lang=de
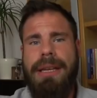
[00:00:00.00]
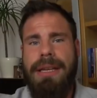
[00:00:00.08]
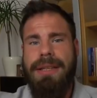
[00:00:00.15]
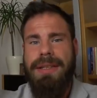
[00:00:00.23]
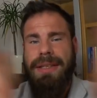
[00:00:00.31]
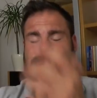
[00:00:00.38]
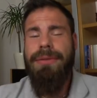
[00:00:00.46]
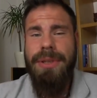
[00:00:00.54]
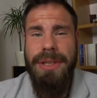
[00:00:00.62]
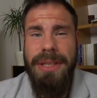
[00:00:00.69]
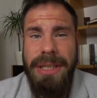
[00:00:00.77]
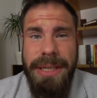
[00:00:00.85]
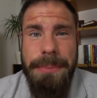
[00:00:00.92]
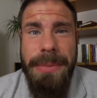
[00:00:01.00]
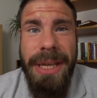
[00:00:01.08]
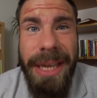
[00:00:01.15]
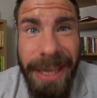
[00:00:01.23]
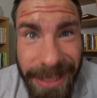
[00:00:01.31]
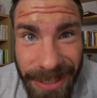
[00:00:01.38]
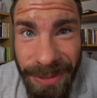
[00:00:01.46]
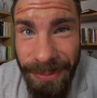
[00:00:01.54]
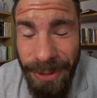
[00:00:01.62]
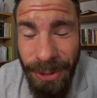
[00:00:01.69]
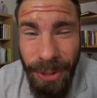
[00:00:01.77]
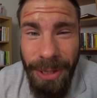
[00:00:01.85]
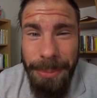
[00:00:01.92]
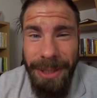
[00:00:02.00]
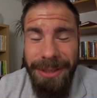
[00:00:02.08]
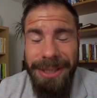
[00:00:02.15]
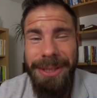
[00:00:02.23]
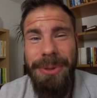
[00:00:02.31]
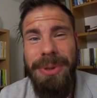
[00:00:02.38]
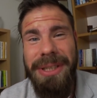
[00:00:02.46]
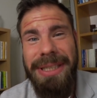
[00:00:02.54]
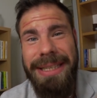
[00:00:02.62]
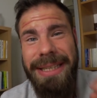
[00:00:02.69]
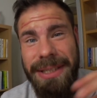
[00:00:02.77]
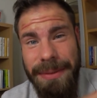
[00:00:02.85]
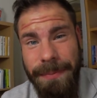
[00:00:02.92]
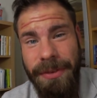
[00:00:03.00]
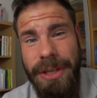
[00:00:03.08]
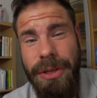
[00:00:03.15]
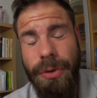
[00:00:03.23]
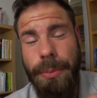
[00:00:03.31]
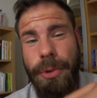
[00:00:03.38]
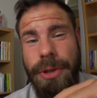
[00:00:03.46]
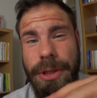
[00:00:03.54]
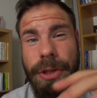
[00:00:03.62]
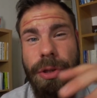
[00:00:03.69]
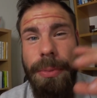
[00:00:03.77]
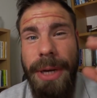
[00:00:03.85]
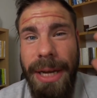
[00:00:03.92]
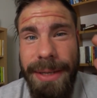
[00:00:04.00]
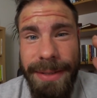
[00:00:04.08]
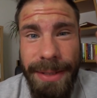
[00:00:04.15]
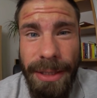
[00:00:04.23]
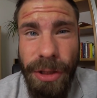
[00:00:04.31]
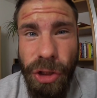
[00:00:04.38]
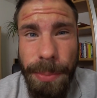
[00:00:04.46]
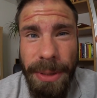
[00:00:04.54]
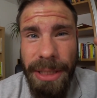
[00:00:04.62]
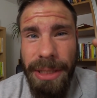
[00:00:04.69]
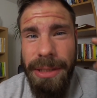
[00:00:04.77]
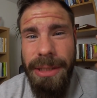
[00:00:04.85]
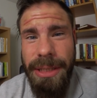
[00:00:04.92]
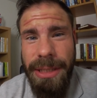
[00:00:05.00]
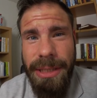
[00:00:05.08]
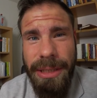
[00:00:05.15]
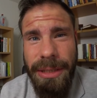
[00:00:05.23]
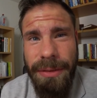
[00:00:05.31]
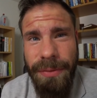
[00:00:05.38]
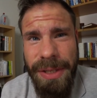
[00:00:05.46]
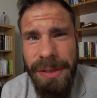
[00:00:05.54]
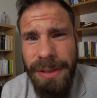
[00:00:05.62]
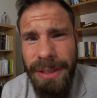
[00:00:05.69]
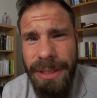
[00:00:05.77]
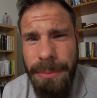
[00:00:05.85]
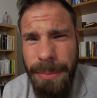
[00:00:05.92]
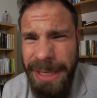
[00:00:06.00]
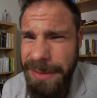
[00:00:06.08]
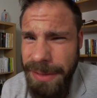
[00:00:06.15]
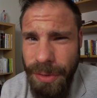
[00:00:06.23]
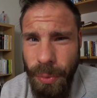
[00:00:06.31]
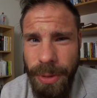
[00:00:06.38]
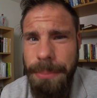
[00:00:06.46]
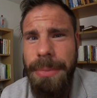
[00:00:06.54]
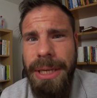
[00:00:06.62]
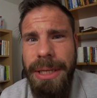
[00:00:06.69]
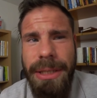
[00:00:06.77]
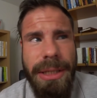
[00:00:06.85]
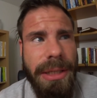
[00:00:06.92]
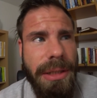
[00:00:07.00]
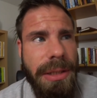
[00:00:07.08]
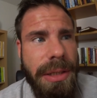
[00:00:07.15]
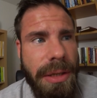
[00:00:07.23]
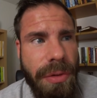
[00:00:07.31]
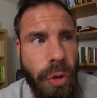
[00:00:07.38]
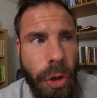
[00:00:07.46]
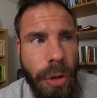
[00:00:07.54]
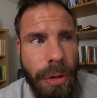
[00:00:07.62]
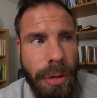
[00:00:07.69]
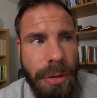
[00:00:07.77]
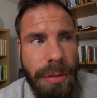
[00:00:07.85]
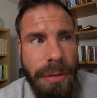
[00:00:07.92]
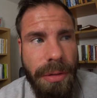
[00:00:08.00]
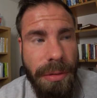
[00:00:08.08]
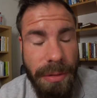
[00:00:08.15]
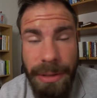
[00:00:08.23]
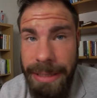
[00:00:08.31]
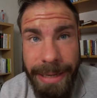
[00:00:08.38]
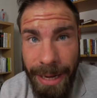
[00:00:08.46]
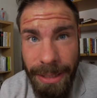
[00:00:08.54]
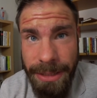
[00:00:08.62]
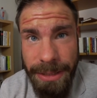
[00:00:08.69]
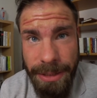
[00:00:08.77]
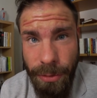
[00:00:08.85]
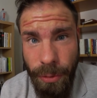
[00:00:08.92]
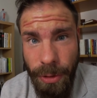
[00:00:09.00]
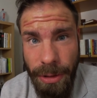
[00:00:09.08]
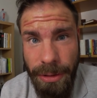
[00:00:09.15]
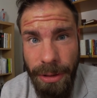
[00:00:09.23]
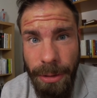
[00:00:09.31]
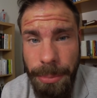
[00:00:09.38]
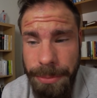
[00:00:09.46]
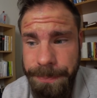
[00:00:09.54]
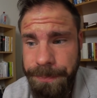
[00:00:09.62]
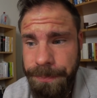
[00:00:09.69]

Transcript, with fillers: Servus ihr Lieben, hier ist wieder euer Patrick und in diesem Video möchte ich über eine Sache sprechen, die ich in den westlichen Mainstream-Medien noch gar nicht gehört habe,